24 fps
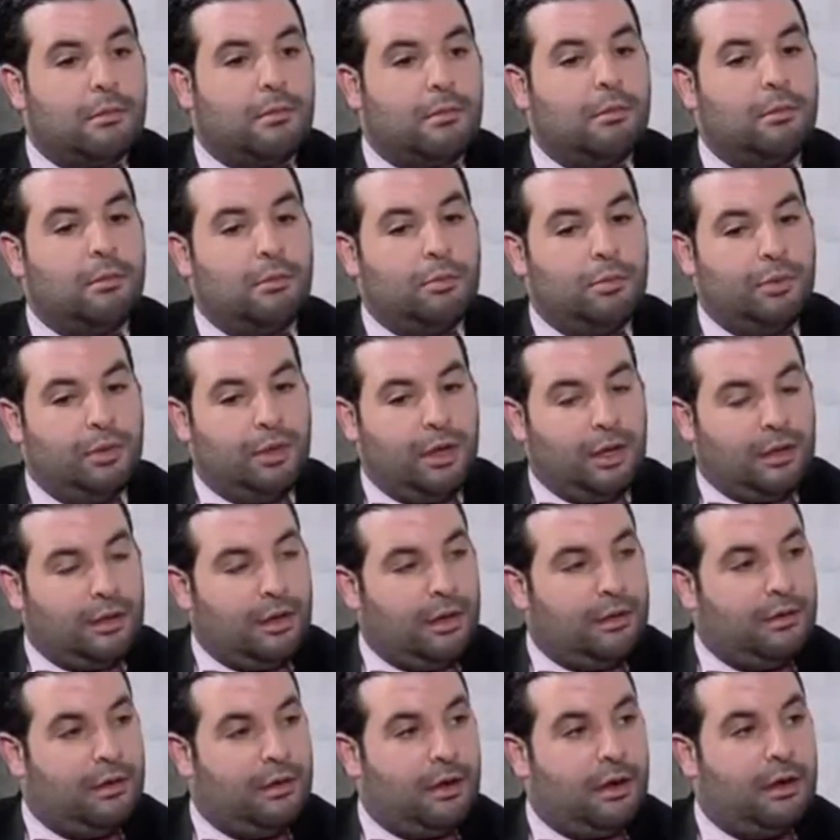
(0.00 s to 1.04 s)

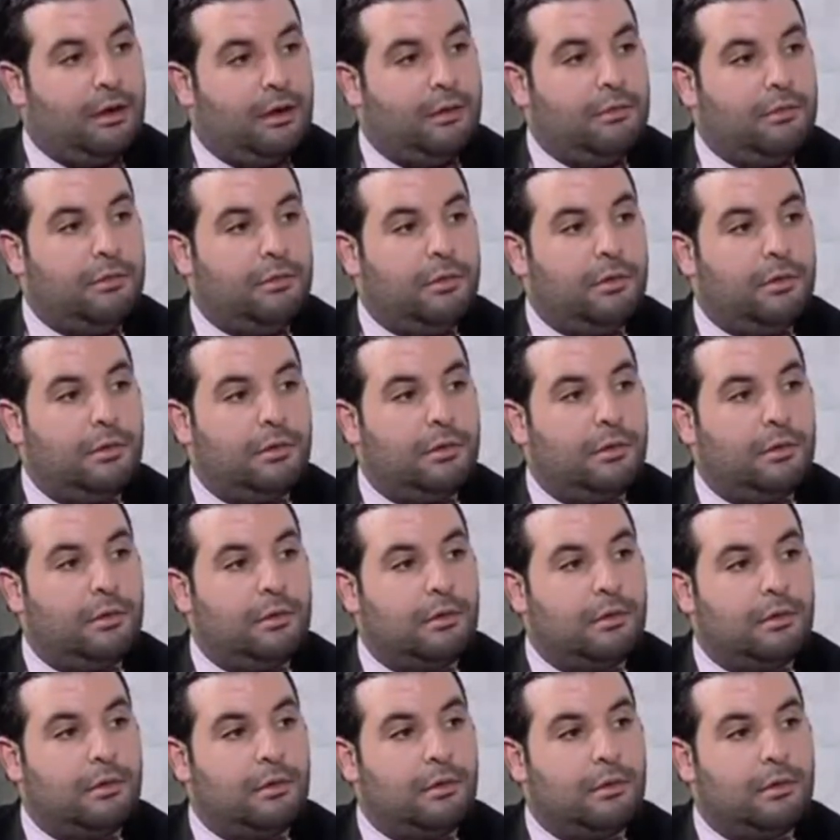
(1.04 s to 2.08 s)
وبطاقه احتراف
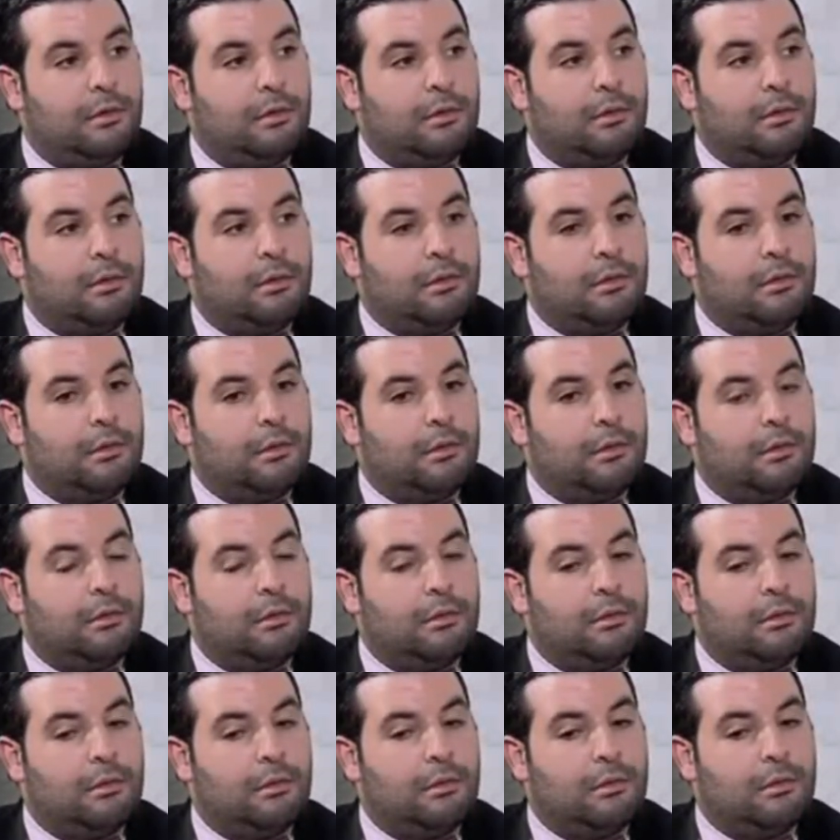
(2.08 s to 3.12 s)

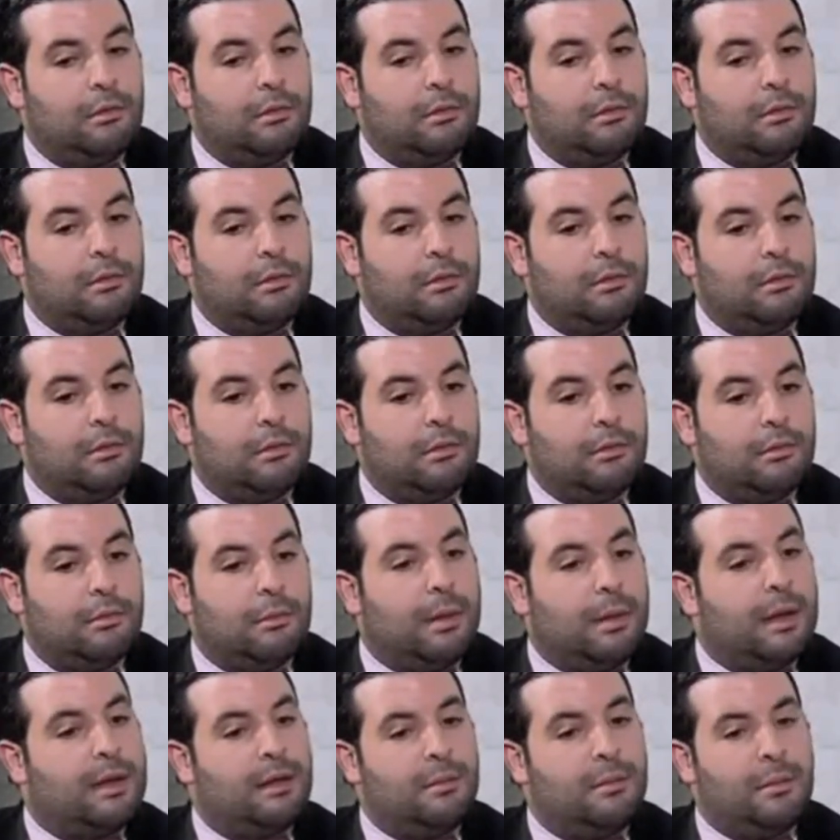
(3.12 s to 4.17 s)
آه،
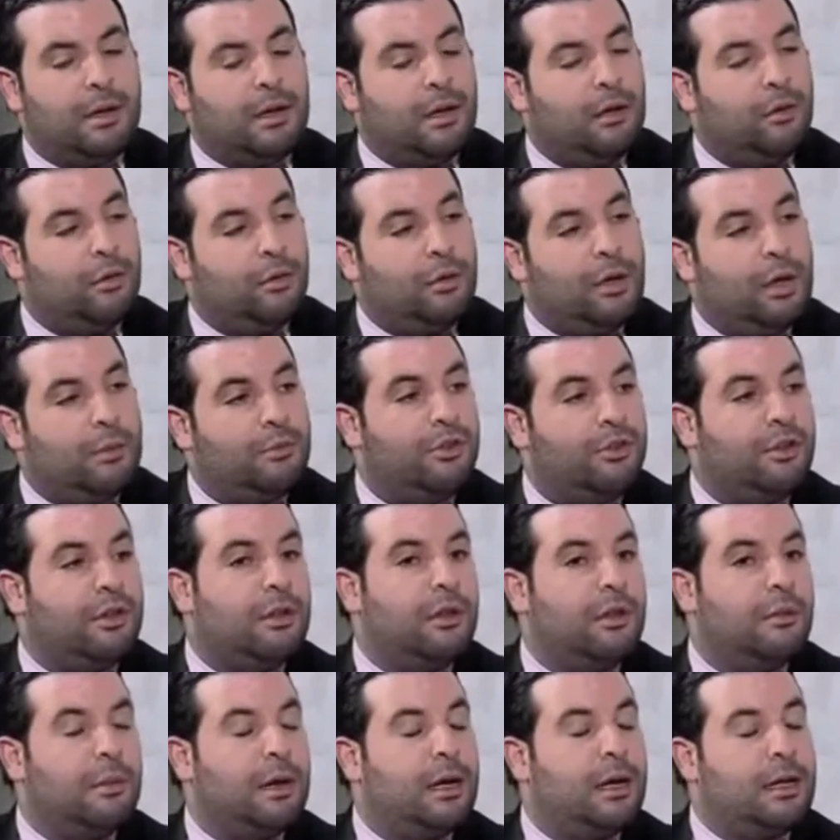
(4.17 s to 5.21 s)
بعد بعد البكالوريا
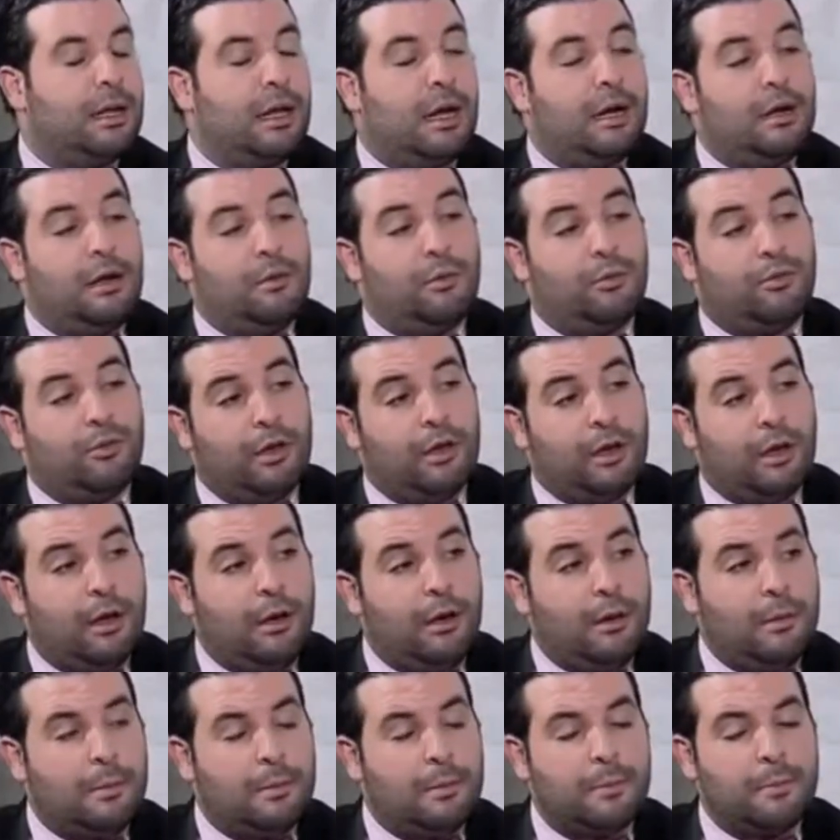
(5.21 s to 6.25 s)
مشيت للمعهد العالي
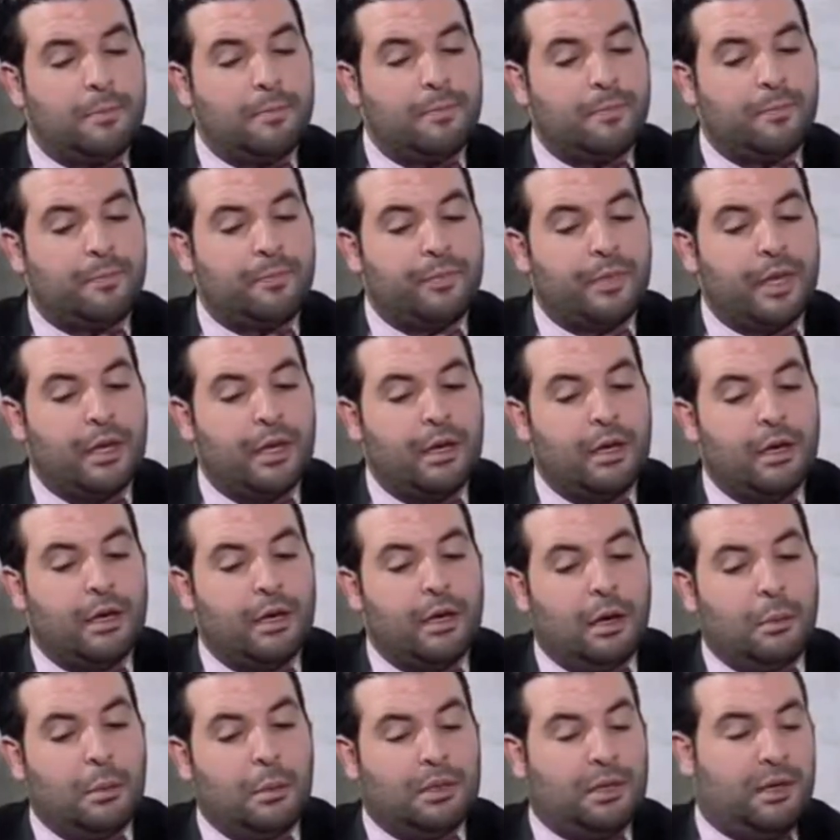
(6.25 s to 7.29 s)
للموسيقى
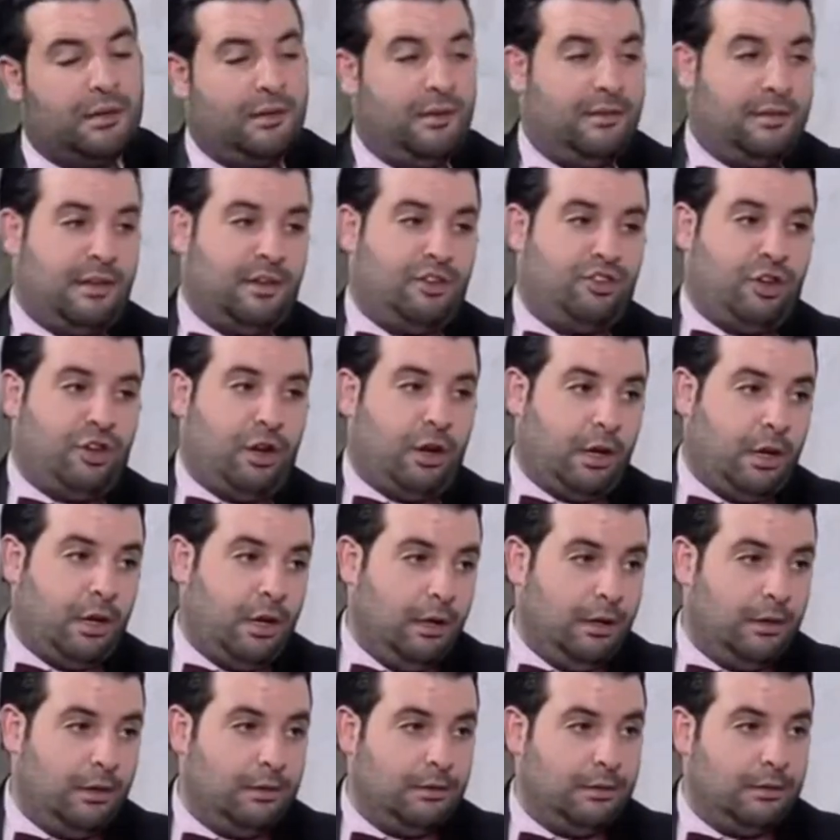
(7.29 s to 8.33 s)
عملت اختصاص
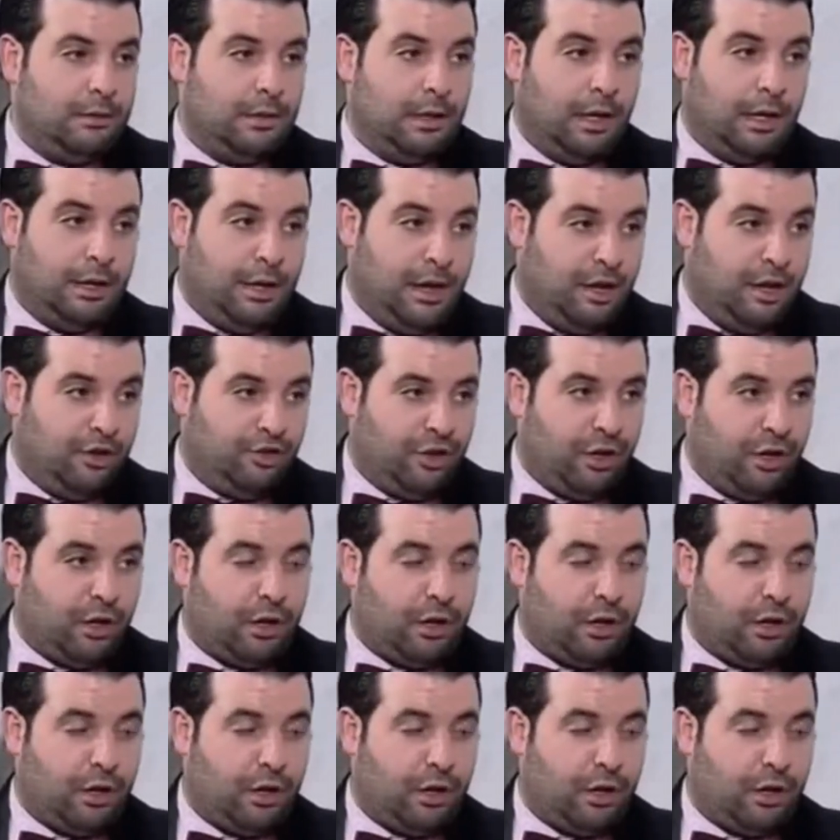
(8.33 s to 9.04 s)
شرقي غناء